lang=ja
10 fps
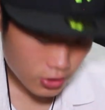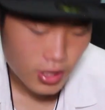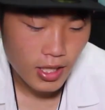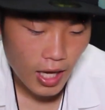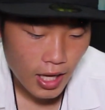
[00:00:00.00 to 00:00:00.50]

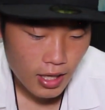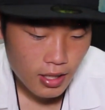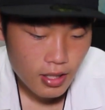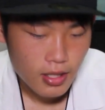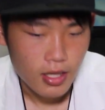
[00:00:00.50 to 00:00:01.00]
次が
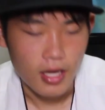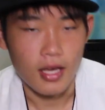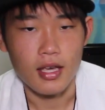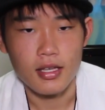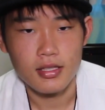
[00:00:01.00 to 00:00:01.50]

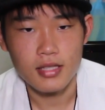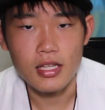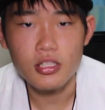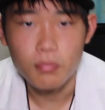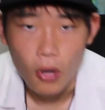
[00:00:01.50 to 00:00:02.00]

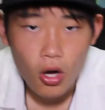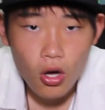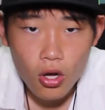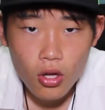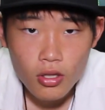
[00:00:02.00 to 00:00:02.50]
30本
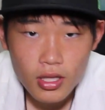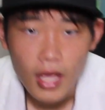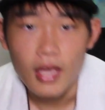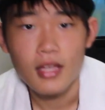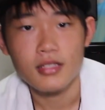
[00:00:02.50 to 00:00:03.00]

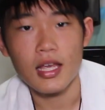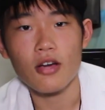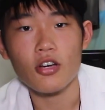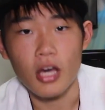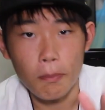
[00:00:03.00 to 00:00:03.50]
で、
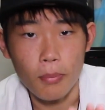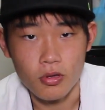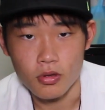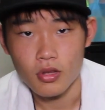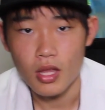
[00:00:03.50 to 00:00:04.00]
最後100
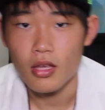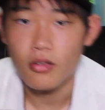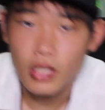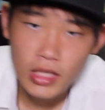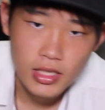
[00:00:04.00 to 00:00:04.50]
本って
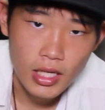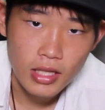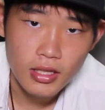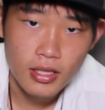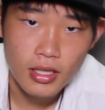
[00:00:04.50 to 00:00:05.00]
いう形で
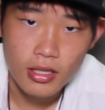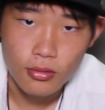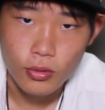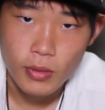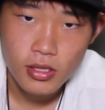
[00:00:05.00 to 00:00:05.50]
やっていきたい
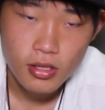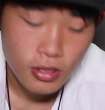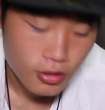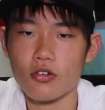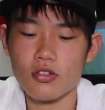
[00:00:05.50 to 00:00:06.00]
と思います。
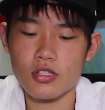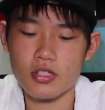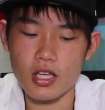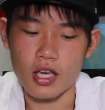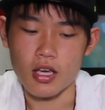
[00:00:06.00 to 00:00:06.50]
この椅
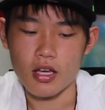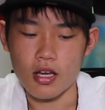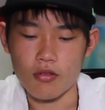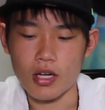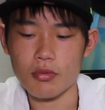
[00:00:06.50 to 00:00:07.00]
子に
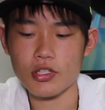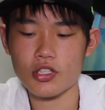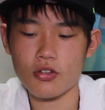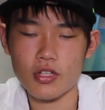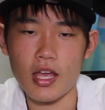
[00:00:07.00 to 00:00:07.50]
割り
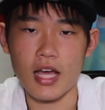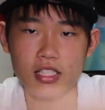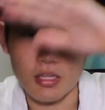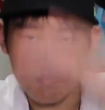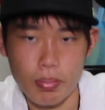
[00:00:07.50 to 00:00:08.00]
箸を置いて
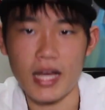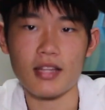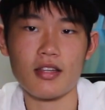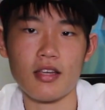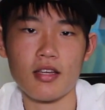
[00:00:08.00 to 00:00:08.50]
足で
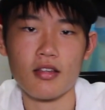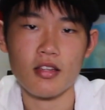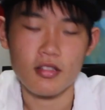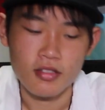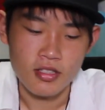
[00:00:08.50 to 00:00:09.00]
バーンってや
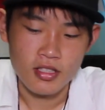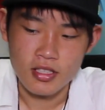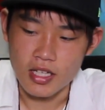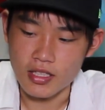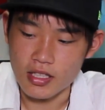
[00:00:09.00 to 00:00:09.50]

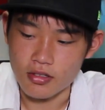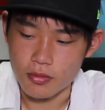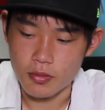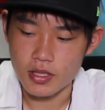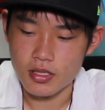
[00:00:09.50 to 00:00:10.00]
りたいと
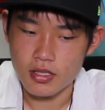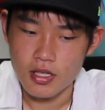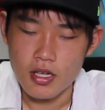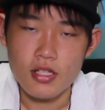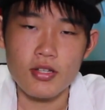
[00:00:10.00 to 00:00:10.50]
思いま
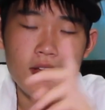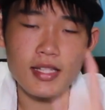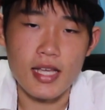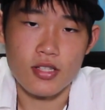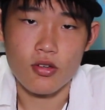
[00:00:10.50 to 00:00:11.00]
す。それ
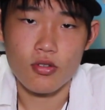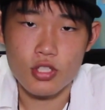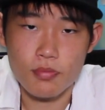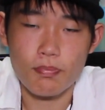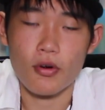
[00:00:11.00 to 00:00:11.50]
では最初
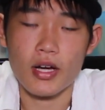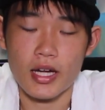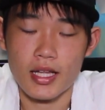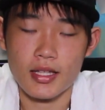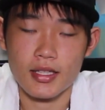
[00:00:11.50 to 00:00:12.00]
10本か
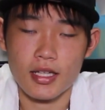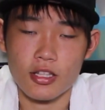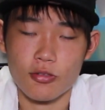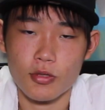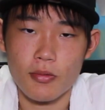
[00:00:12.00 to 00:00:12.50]
らやっていきたい
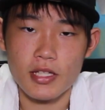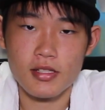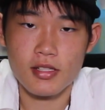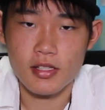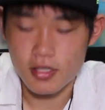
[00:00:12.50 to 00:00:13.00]
と思いま
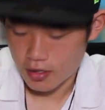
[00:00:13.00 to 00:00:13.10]
す。